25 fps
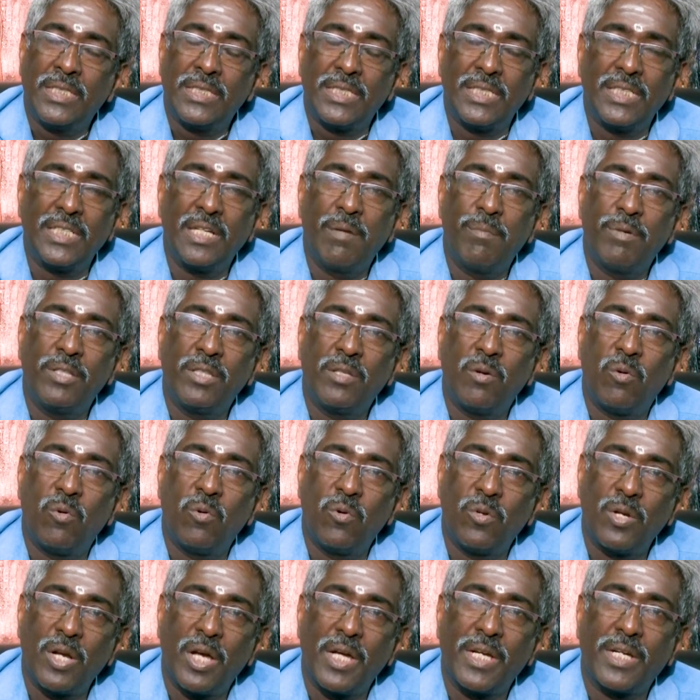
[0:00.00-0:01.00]
சிங்கம் அந்த
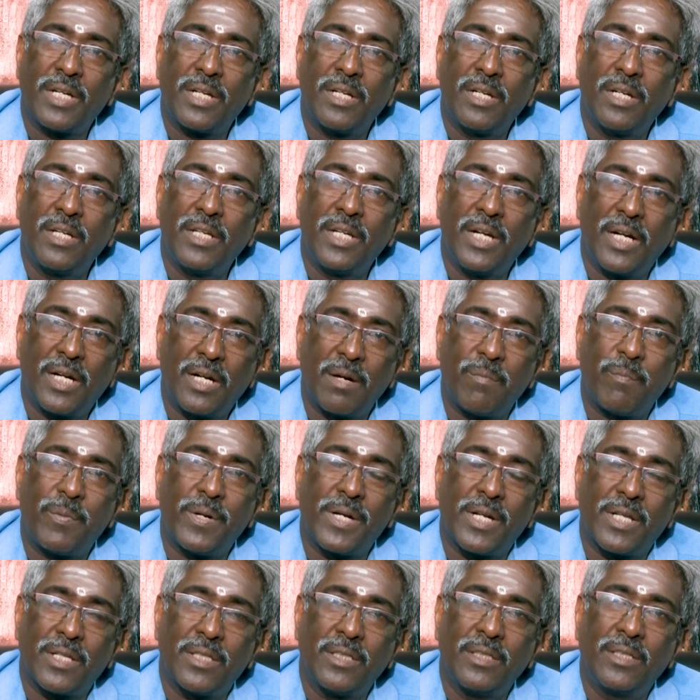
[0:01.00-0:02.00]
ஓநாய்க்கு
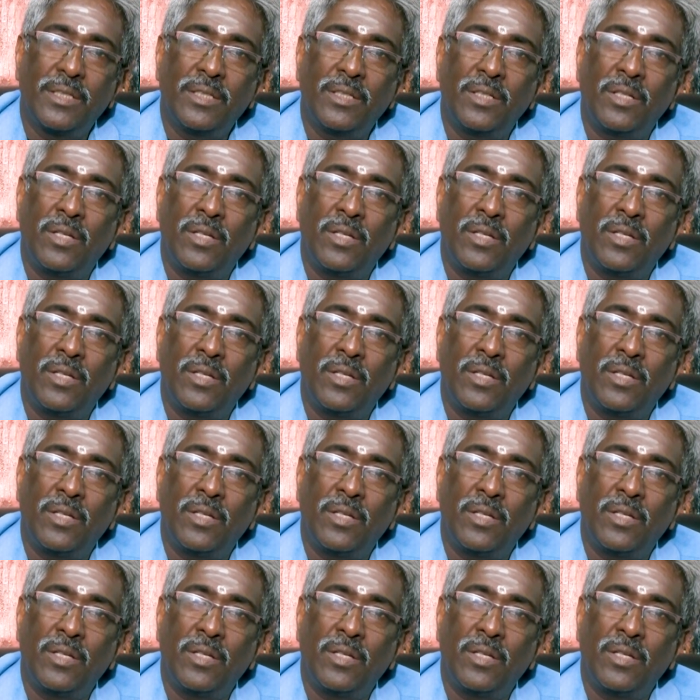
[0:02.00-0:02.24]
இறக்கப்பட்டது